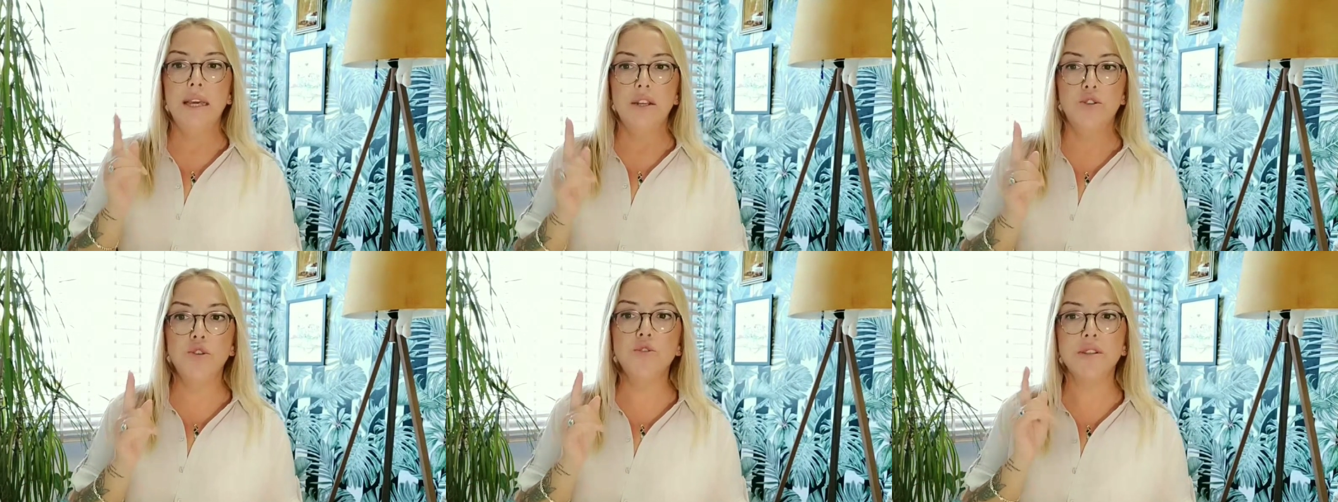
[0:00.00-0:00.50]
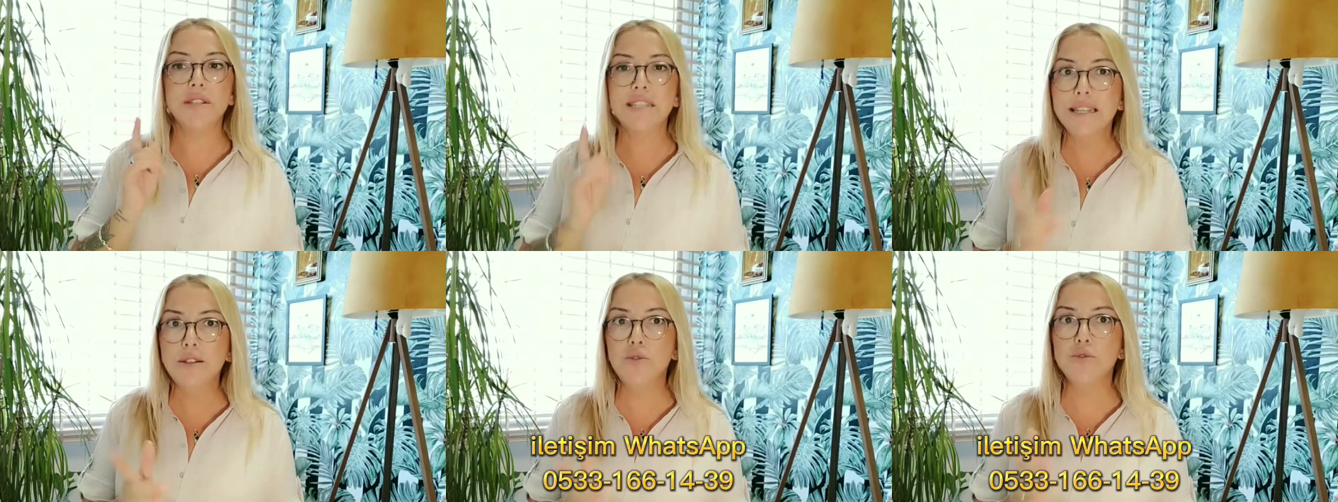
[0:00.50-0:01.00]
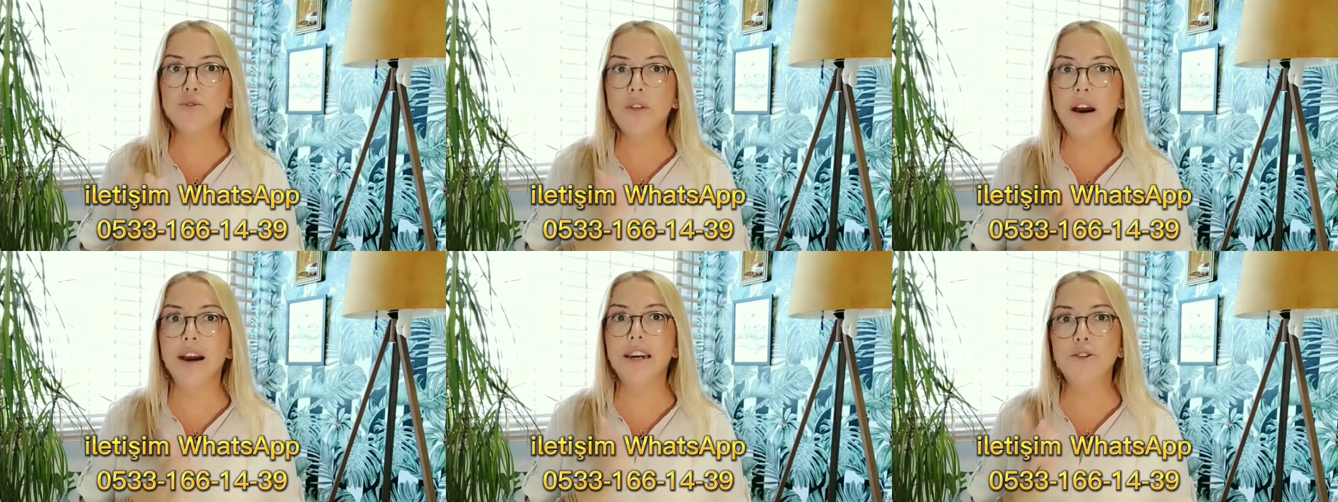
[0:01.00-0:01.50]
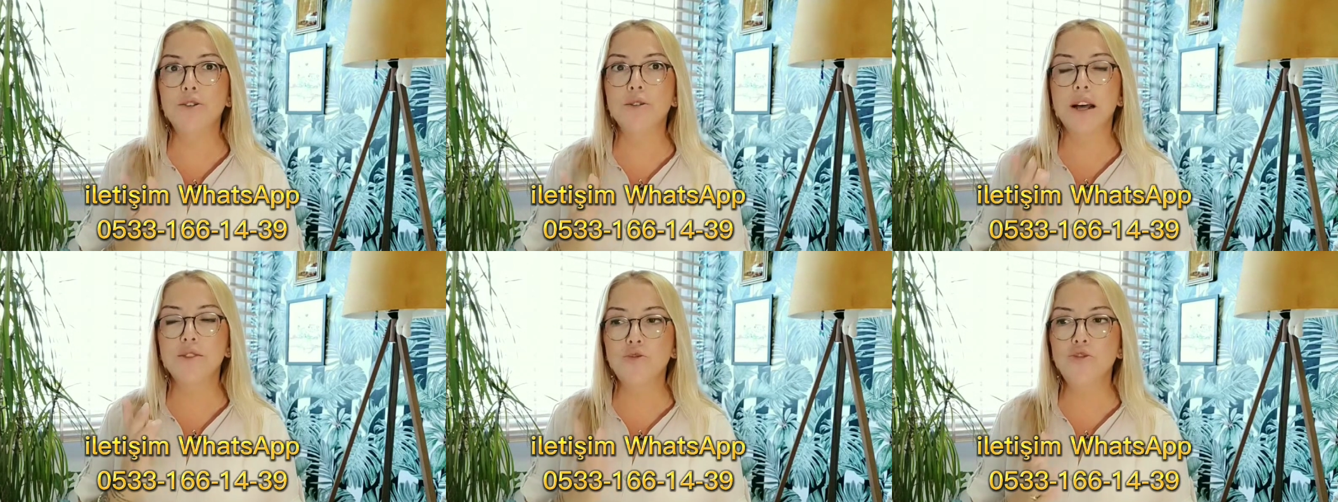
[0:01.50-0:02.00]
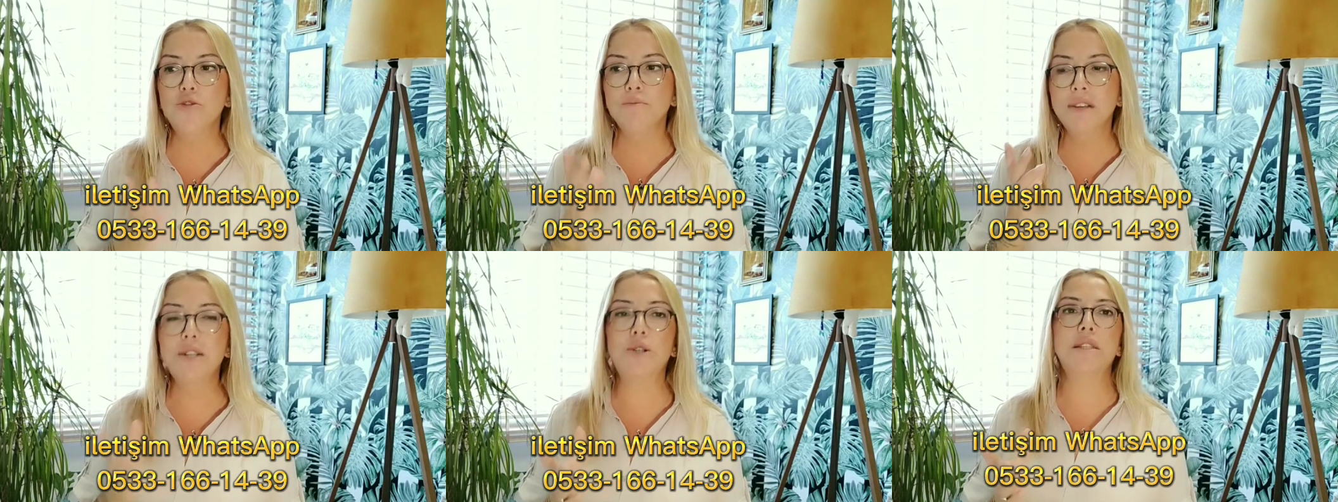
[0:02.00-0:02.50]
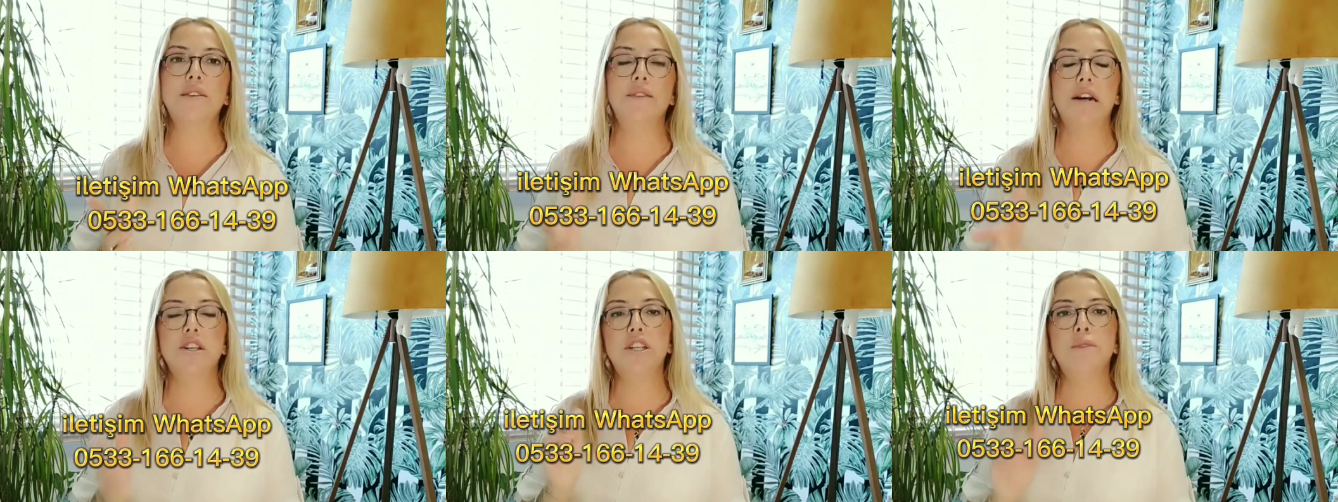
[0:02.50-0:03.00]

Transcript: Çünkü Satürn'ün aile olan uyumlu açısı var.